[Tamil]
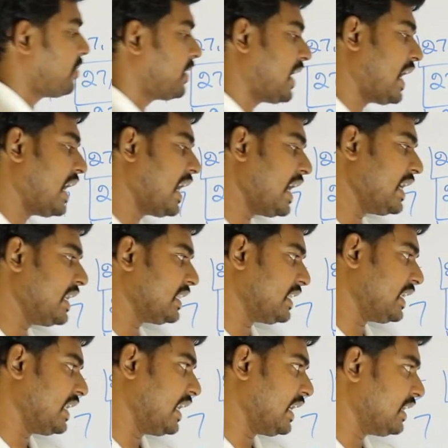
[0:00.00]
அப்போ
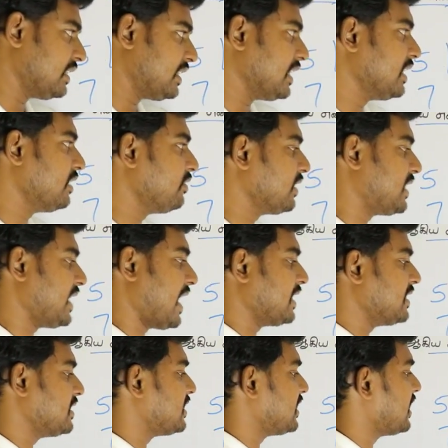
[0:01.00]
நாலாயிரத்தி எழுநூற்றி இருபத்தி
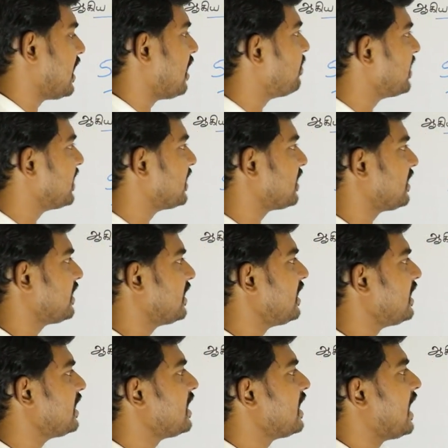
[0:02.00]
அஞ்சு அப்படின்றது
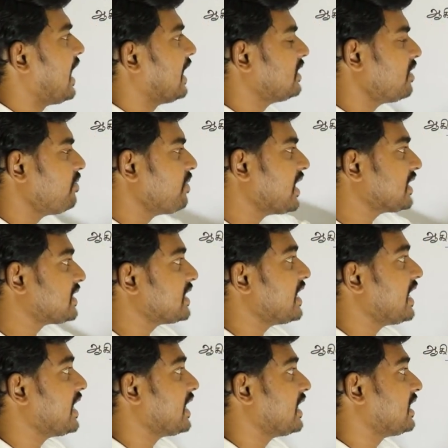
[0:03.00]
அந்த
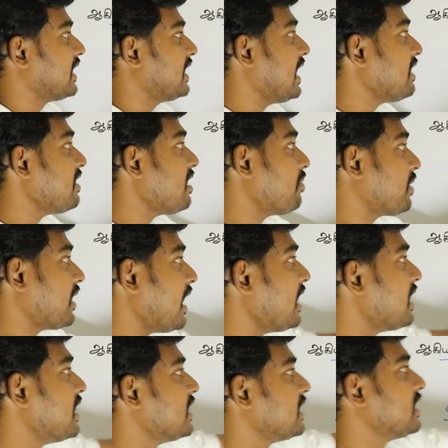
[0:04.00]
மிகச்சிறிய எண் என்னது அப்படின்னா
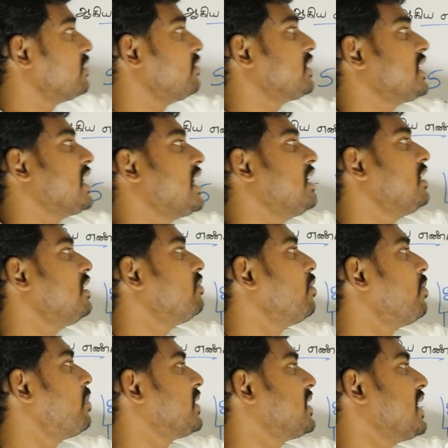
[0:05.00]
இருபத்தி ஏழு
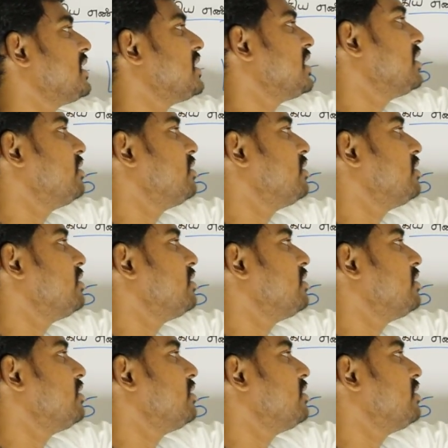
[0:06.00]
முப்பத்தி அஞ்சு